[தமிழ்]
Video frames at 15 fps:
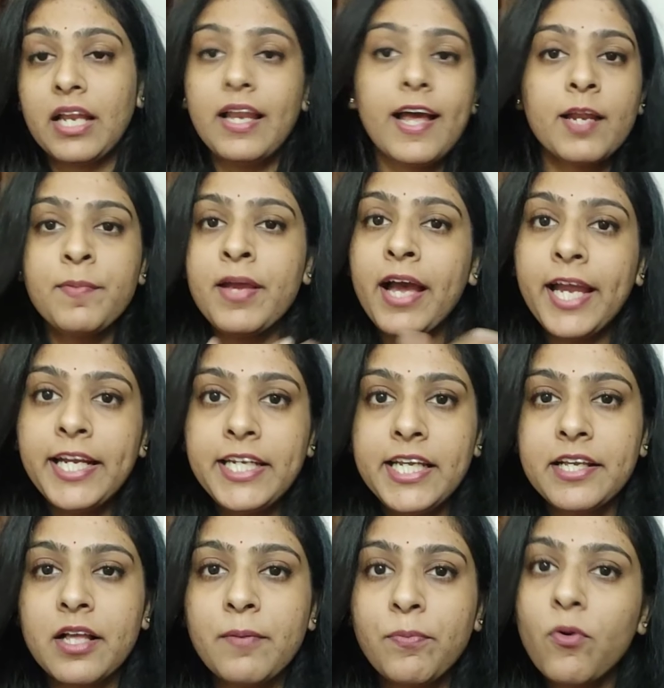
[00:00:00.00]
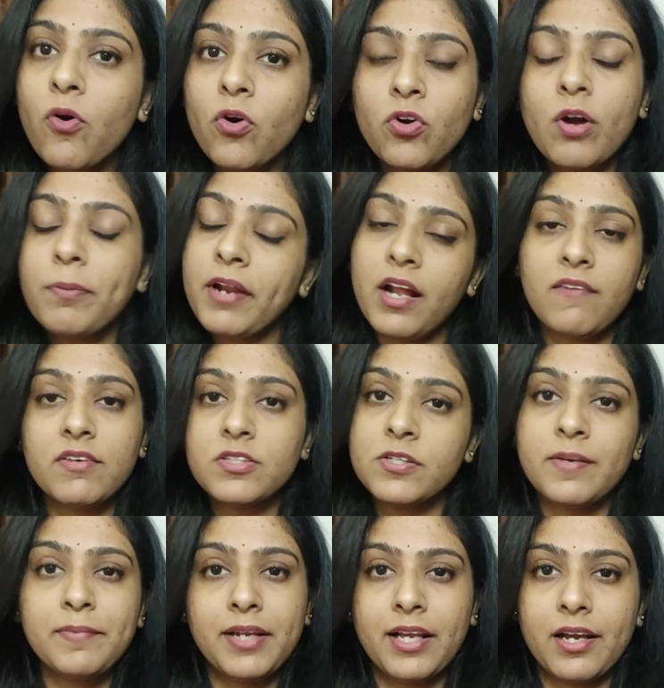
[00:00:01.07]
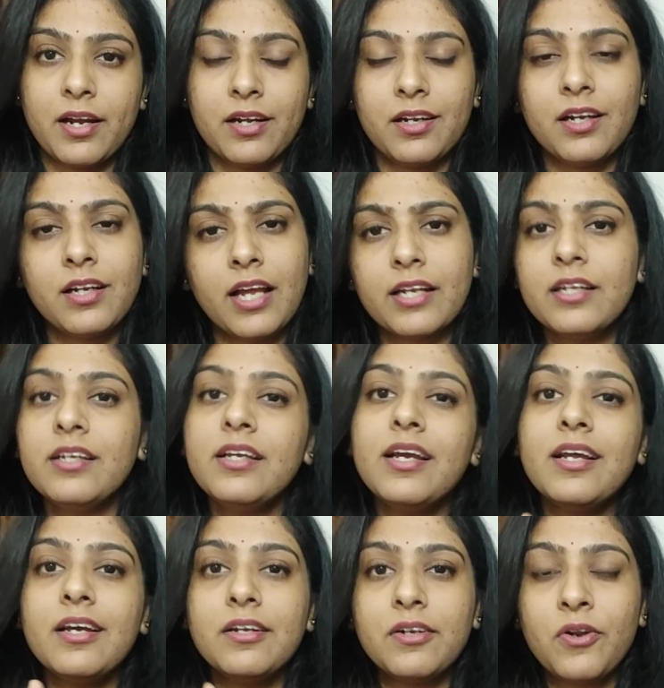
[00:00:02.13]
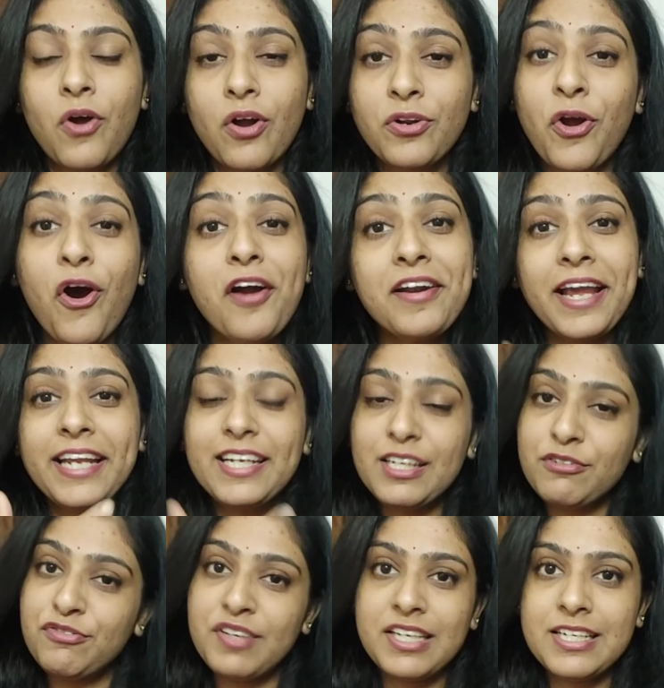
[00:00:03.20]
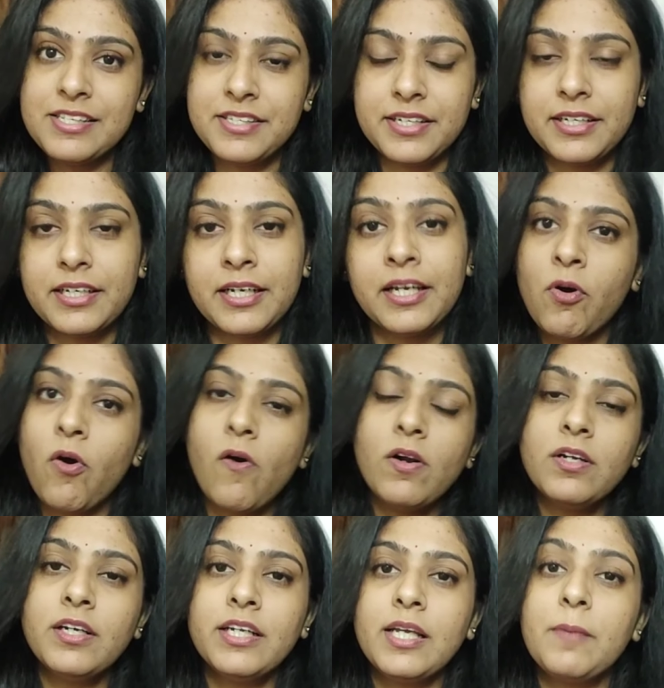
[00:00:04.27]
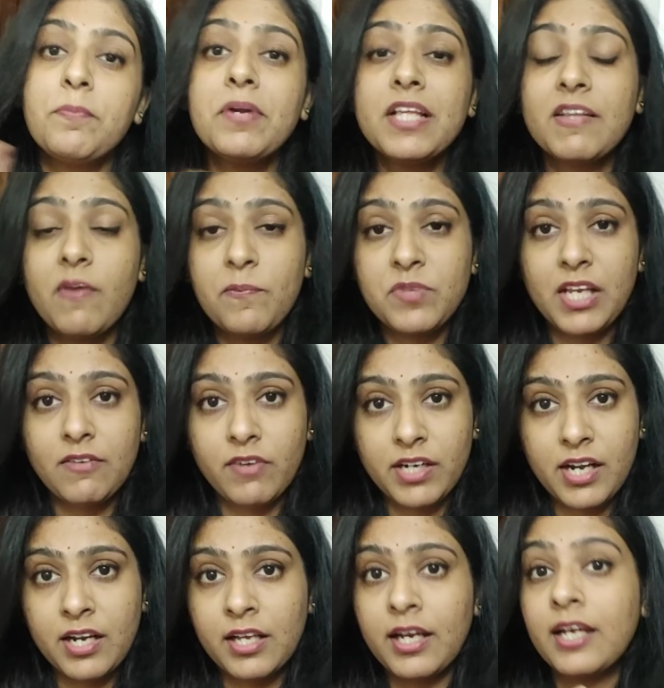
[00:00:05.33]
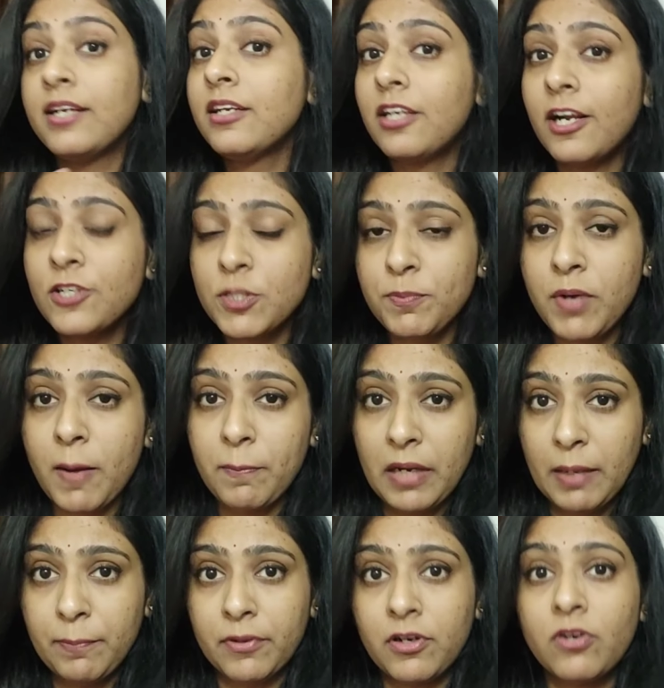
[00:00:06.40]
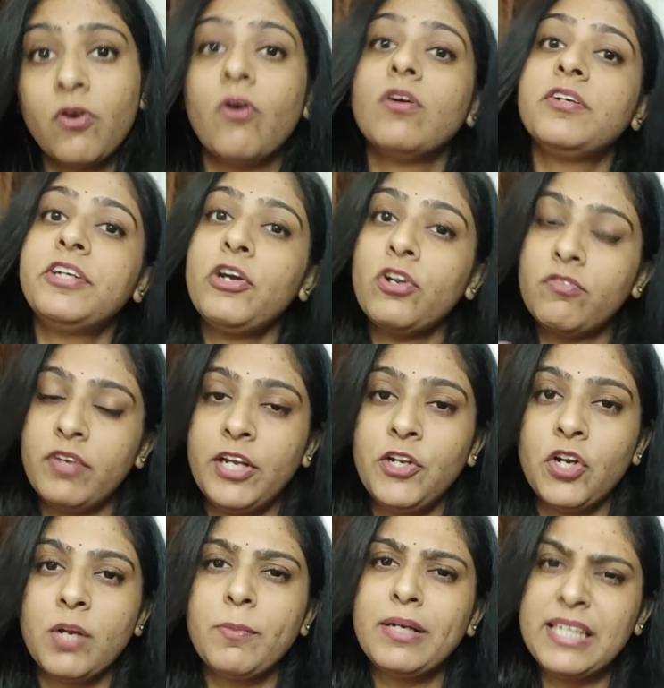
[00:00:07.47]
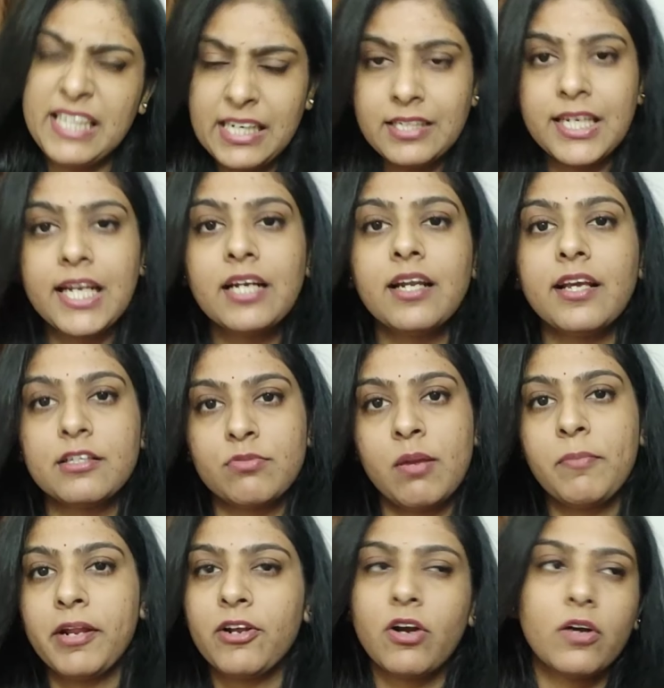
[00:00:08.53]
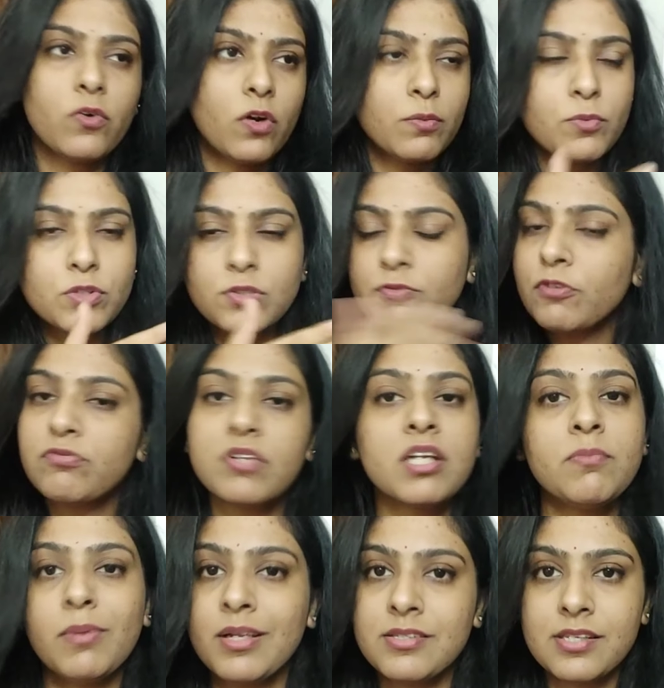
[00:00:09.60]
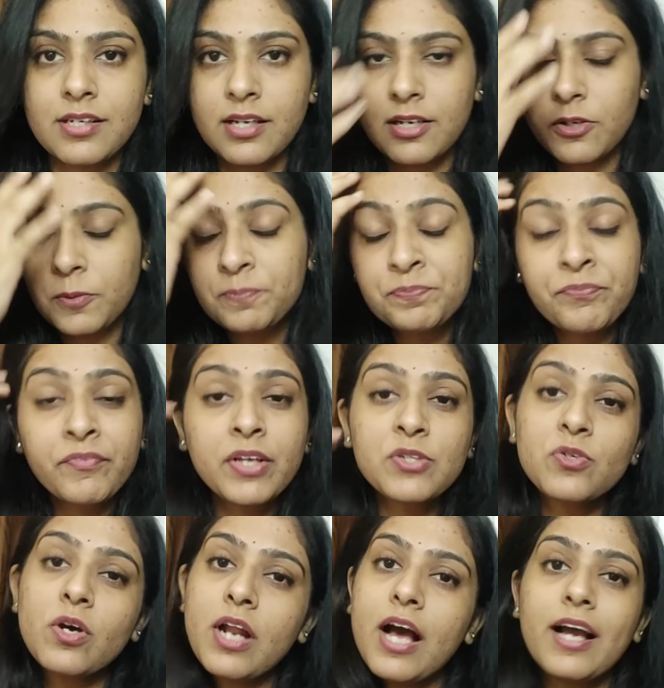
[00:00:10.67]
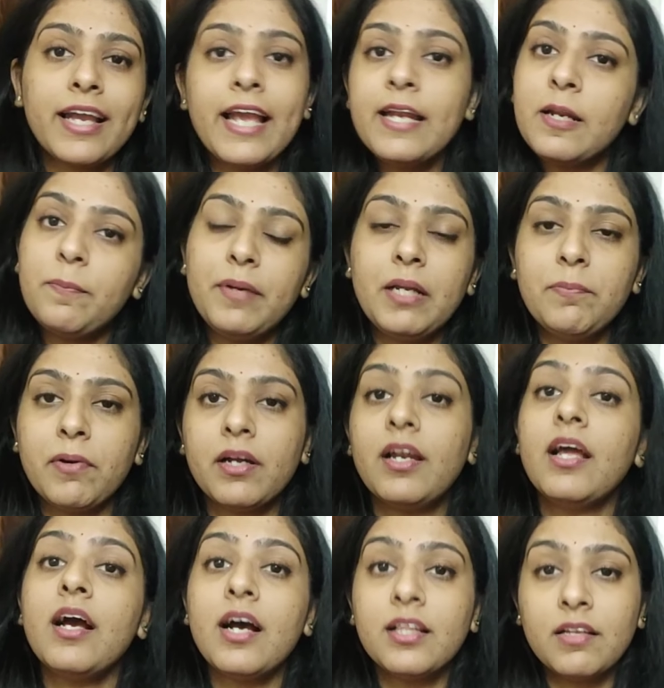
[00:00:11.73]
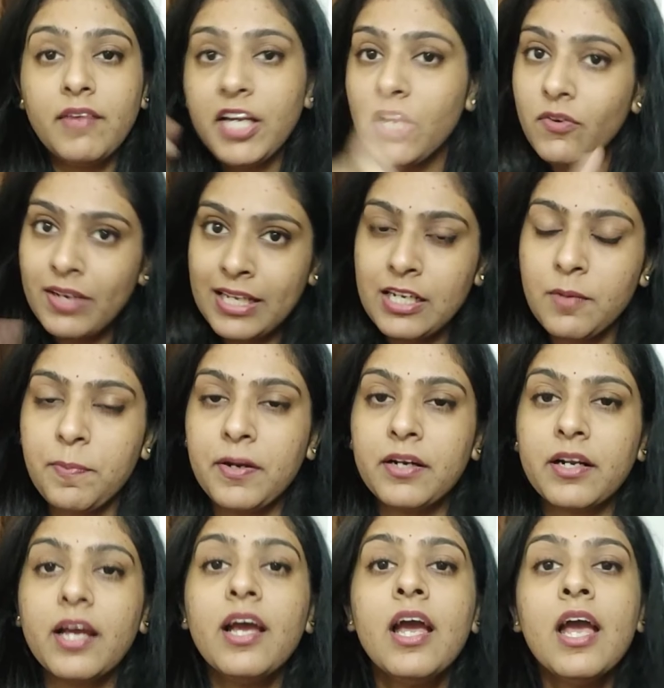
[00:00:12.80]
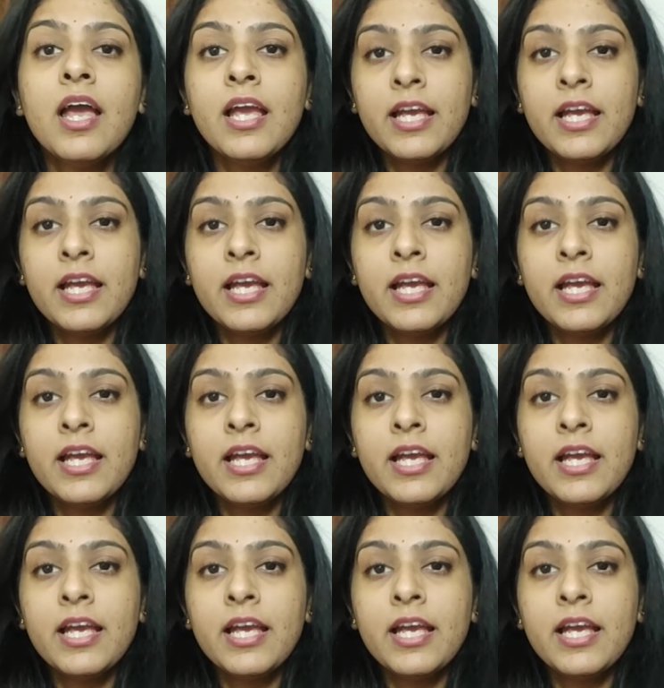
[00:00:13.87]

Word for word: எல்லாருமே ஐடிக்கு தான் போகணும் அப்படின்னு அவசியம் இல்லை கரெக்டாக நிறைய நான் ஐடி ஃபீல்ட்ஸ் இருக்குது ஆல்ரெடி எப்படி இந்த வெப்சைட் வழியாக நீங்கள் இன்டர்ன்ஷிப் அப்ளை பண்ணணும் ஆல்ரெடி ஒரு வீடியோ நம்ம டீட்டெயில்டாக எக்ஸ்பிளைன் பண்ணியிருக்கோம் ஆல்மோஸ்ட் ஃபிஃப்டீன் மினிட்ஸுக்கு இருக்கும் ஸோ நான் அகைன் ரிப்பீட் பண்ணல அந்த வீடியோ லிங்க் பண்ணுறேன்